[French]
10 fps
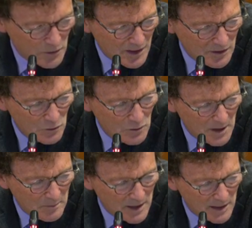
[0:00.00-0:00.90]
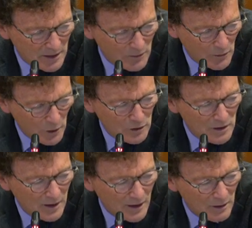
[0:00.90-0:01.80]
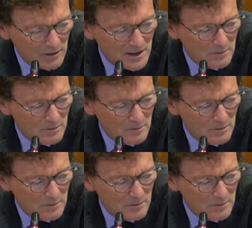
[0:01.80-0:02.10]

cette soutenabilité forte,